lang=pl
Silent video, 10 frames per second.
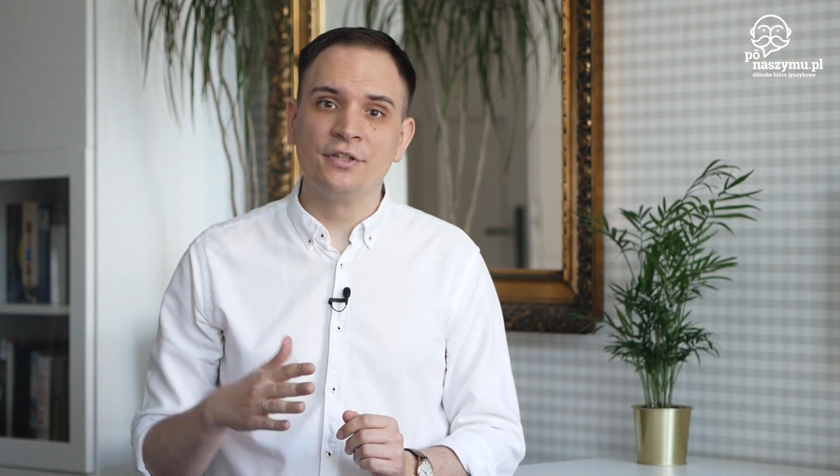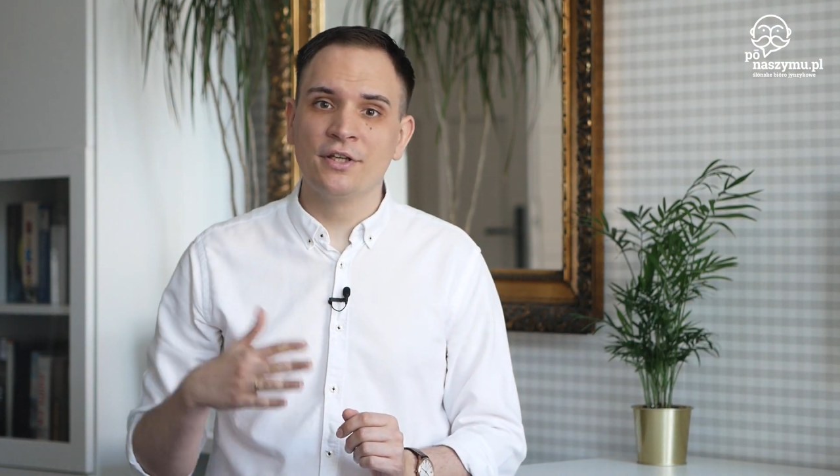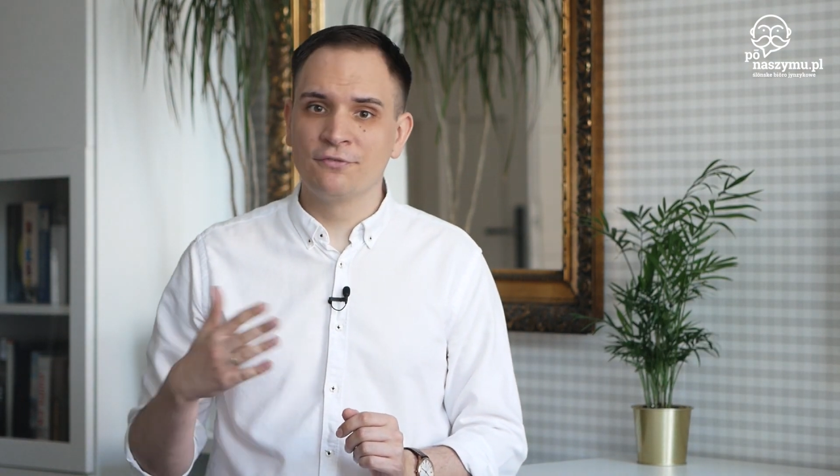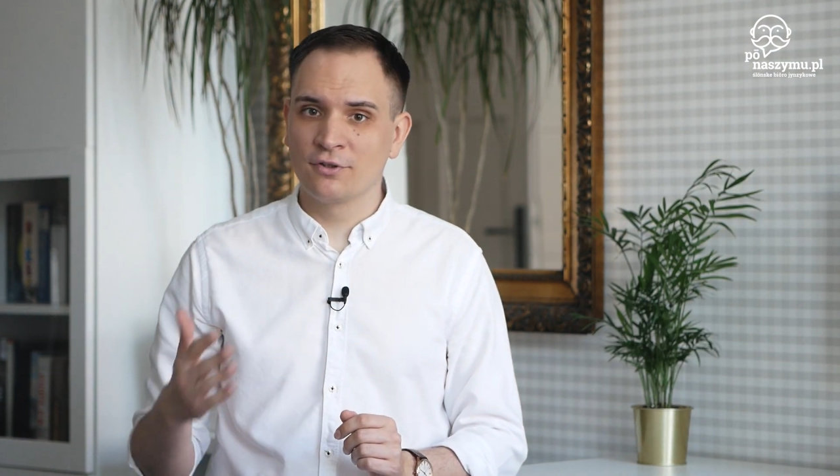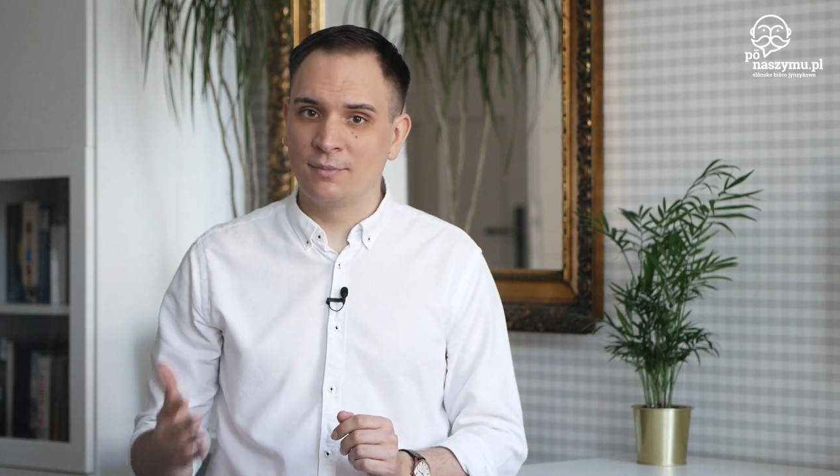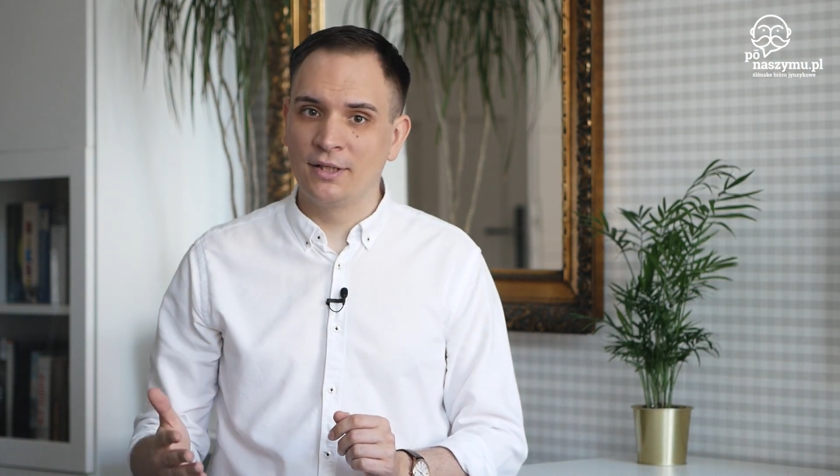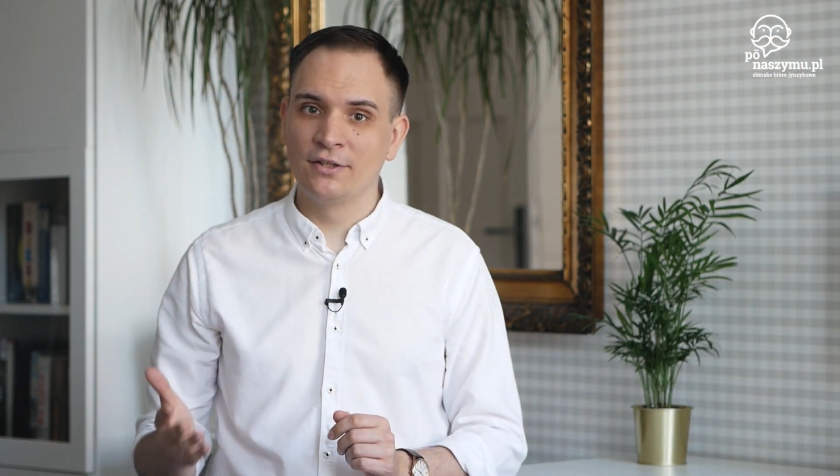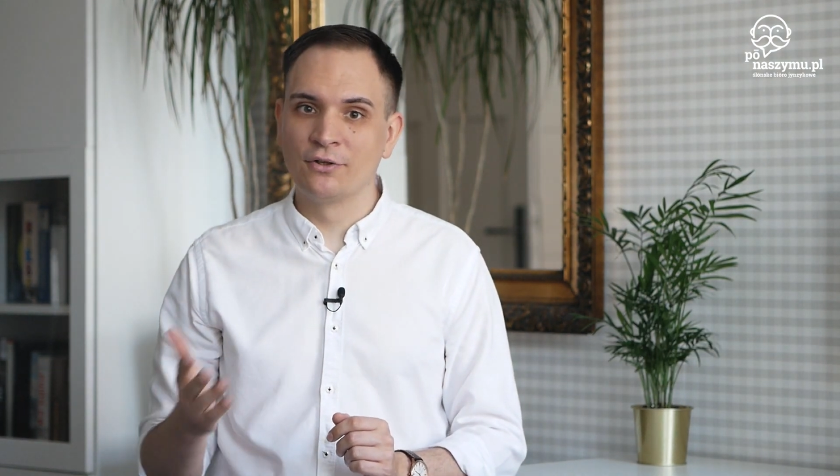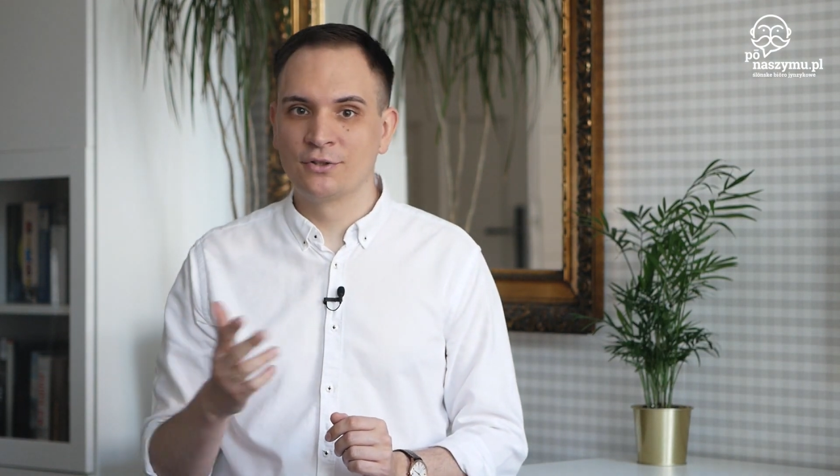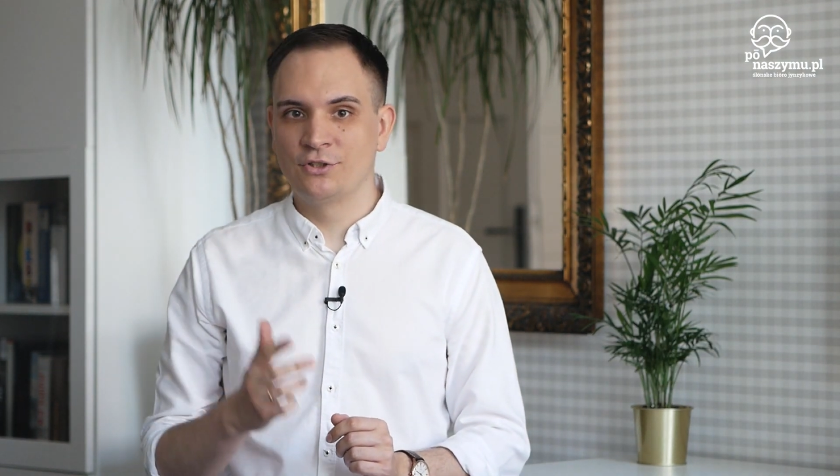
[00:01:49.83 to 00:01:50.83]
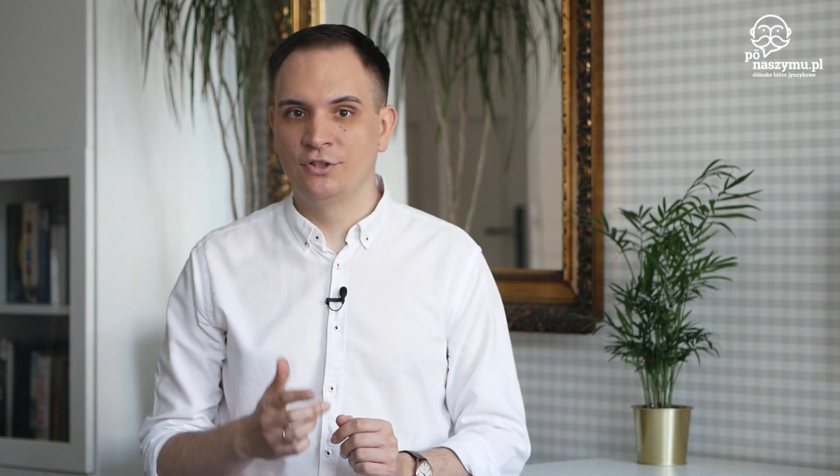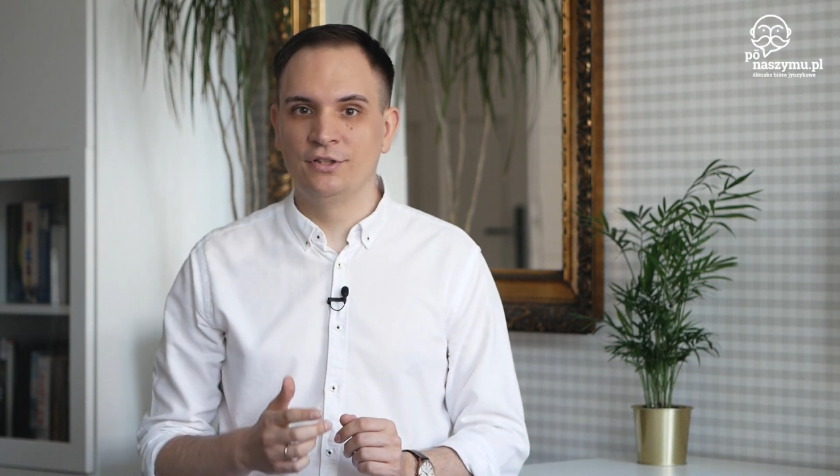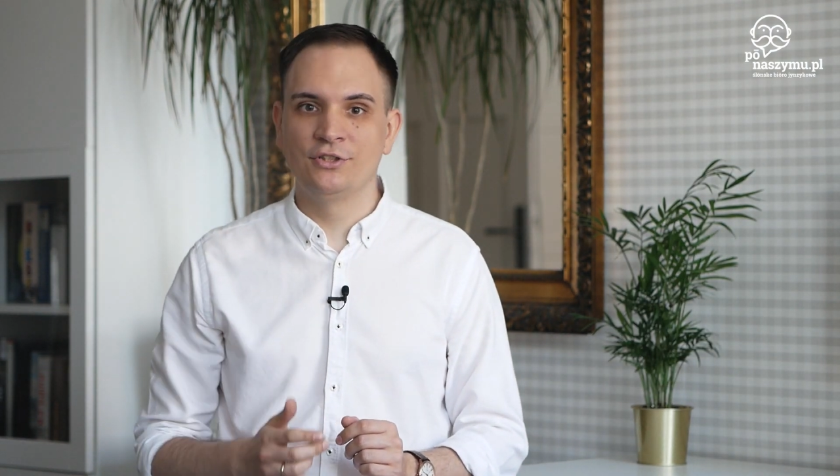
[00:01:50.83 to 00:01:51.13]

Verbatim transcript: nieformalne określenie